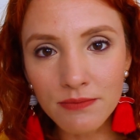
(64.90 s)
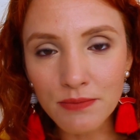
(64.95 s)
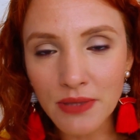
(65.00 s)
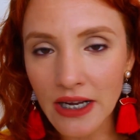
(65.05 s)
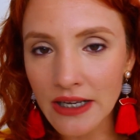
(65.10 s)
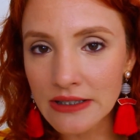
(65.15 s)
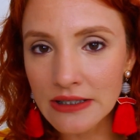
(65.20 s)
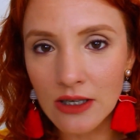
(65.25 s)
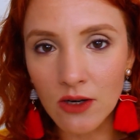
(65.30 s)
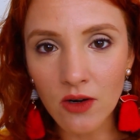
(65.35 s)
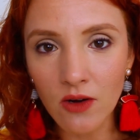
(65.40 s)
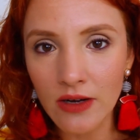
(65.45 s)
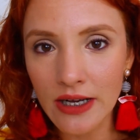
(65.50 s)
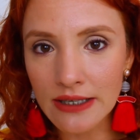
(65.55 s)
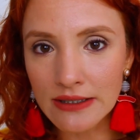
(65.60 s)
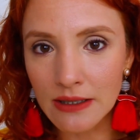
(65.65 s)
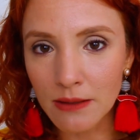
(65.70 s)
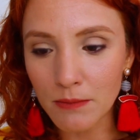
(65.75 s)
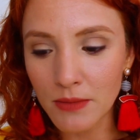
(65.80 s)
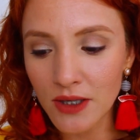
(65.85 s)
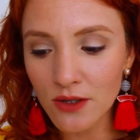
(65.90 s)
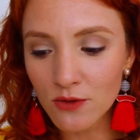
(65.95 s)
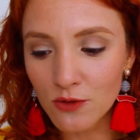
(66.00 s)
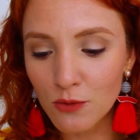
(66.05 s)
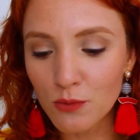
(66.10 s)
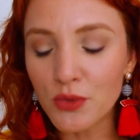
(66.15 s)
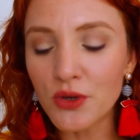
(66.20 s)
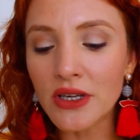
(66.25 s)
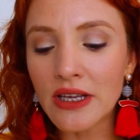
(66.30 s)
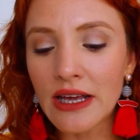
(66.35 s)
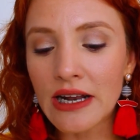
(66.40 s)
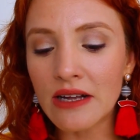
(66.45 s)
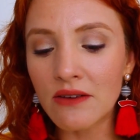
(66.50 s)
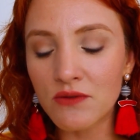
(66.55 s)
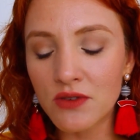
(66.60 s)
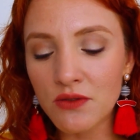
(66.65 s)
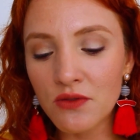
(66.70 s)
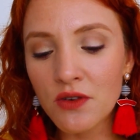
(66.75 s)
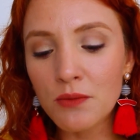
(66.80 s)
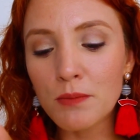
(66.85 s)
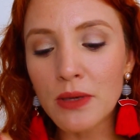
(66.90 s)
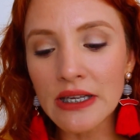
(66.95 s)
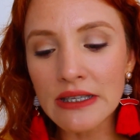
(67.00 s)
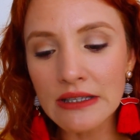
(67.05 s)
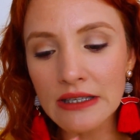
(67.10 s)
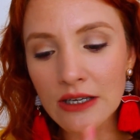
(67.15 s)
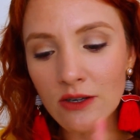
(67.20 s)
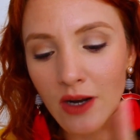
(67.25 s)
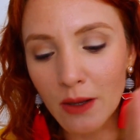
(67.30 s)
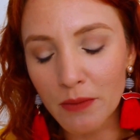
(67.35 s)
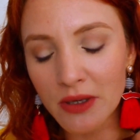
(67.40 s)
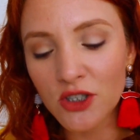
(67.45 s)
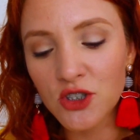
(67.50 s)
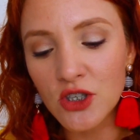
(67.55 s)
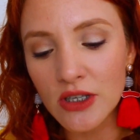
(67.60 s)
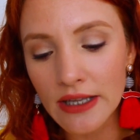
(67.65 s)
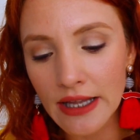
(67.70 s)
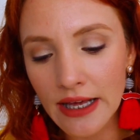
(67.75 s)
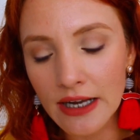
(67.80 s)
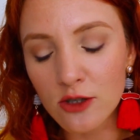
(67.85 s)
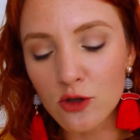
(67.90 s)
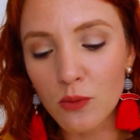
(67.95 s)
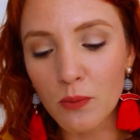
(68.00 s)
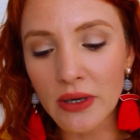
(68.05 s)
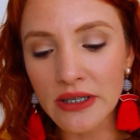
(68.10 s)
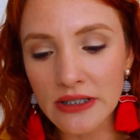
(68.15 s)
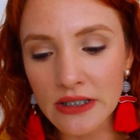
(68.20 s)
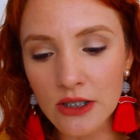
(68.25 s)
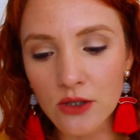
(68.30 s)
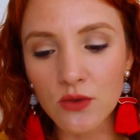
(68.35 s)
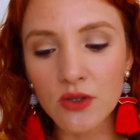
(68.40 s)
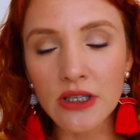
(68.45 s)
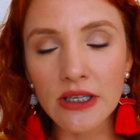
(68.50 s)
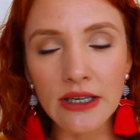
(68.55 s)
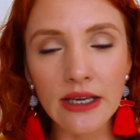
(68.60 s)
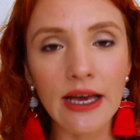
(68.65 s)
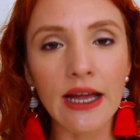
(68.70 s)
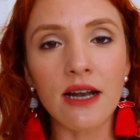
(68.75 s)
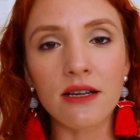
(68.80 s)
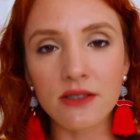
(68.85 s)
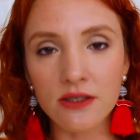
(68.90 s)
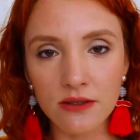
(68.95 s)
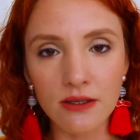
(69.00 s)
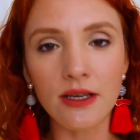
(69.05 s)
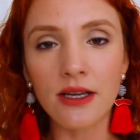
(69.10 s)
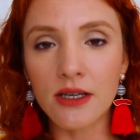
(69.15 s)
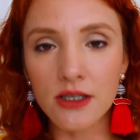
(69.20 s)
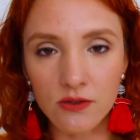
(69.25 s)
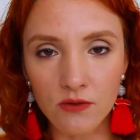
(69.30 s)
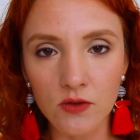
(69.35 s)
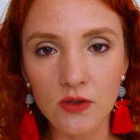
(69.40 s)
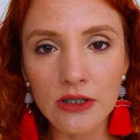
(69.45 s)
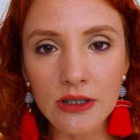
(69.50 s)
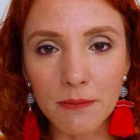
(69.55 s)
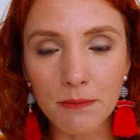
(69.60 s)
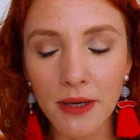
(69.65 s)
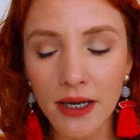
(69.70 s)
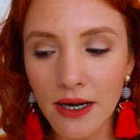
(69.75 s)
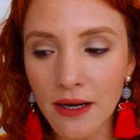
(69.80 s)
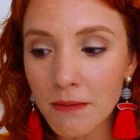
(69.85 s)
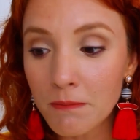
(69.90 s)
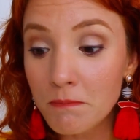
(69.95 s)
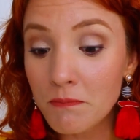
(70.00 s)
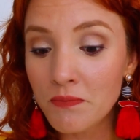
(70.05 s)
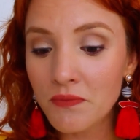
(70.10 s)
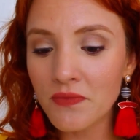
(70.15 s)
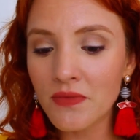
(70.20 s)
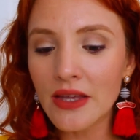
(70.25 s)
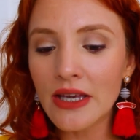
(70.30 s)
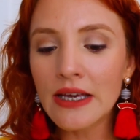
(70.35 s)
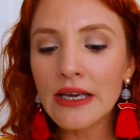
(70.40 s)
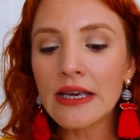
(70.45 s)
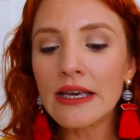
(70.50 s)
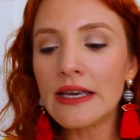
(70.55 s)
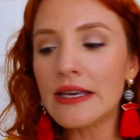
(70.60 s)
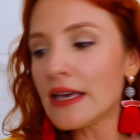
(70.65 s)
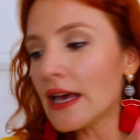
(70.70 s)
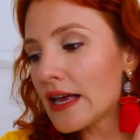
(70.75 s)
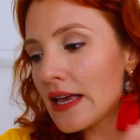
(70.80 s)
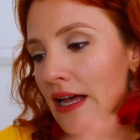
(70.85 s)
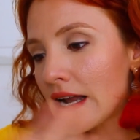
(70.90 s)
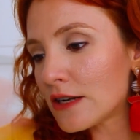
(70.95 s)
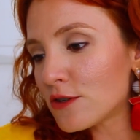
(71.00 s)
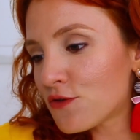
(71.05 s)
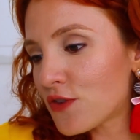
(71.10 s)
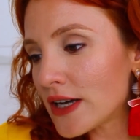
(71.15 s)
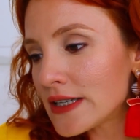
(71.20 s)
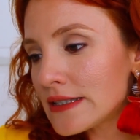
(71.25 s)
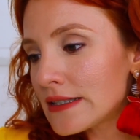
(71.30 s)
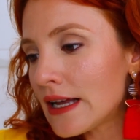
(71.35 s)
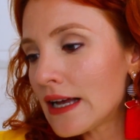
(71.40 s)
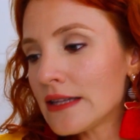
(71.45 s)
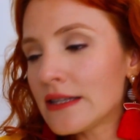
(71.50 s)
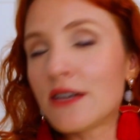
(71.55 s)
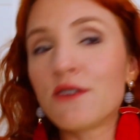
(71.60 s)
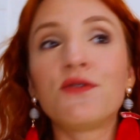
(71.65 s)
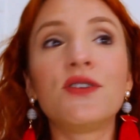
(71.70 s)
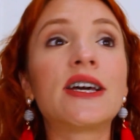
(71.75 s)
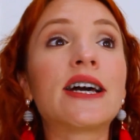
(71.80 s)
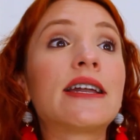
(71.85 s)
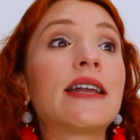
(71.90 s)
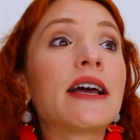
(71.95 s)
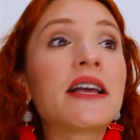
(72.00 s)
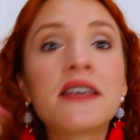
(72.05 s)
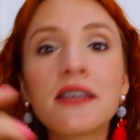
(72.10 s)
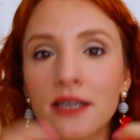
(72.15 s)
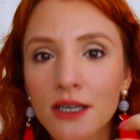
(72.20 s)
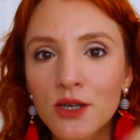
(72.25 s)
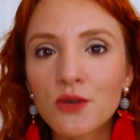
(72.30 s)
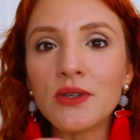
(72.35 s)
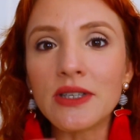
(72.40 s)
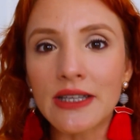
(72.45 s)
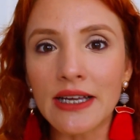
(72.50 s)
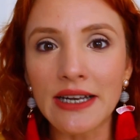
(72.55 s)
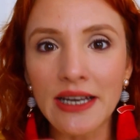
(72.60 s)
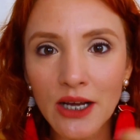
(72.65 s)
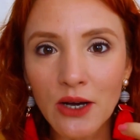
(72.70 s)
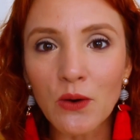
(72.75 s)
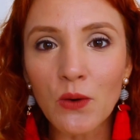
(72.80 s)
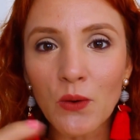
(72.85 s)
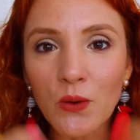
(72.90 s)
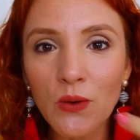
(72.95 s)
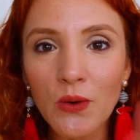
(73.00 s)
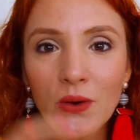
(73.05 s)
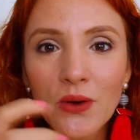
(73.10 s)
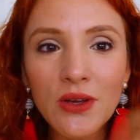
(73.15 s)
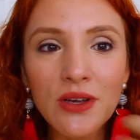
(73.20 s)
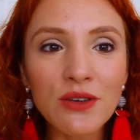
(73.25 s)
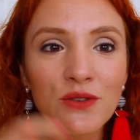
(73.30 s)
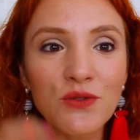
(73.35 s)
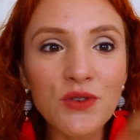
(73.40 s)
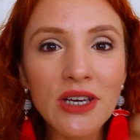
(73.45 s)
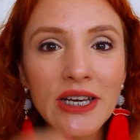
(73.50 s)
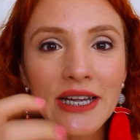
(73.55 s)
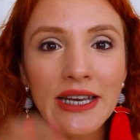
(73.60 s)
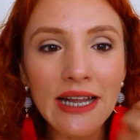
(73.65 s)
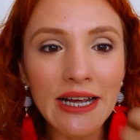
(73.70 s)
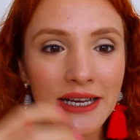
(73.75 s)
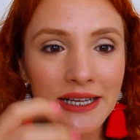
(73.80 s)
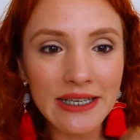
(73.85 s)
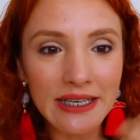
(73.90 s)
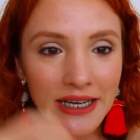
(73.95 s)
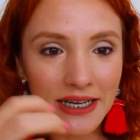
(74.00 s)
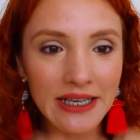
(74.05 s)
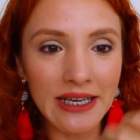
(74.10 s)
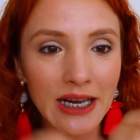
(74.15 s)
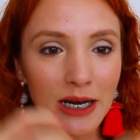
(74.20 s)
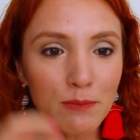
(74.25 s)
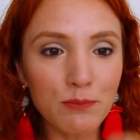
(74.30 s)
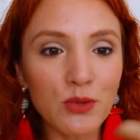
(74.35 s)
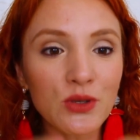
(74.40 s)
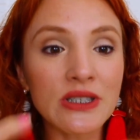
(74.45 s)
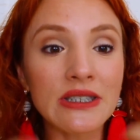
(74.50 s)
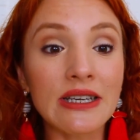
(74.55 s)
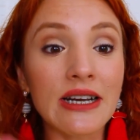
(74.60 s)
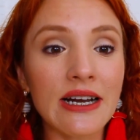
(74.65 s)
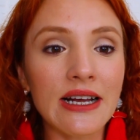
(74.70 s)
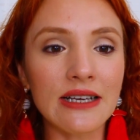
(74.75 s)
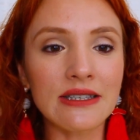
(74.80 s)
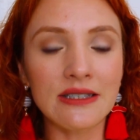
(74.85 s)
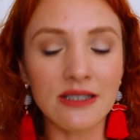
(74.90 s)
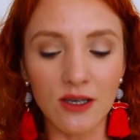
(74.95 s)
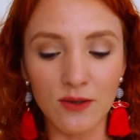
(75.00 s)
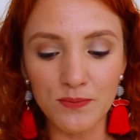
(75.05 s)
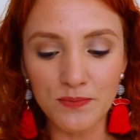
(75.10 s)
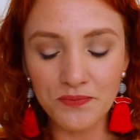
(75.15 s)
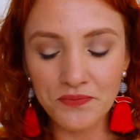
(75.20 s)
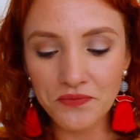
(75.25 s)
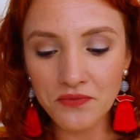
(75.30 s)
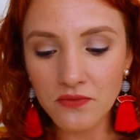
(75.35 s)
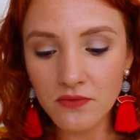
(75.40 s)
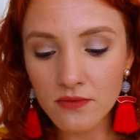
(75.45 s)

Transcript: para restaurar o casamento, porque ela vive plantando na mente dele do parceiro que elas, eles vão se separar. E aí ela não faz nada e fica naquilo, entendeu? Fica na, naquela postergação.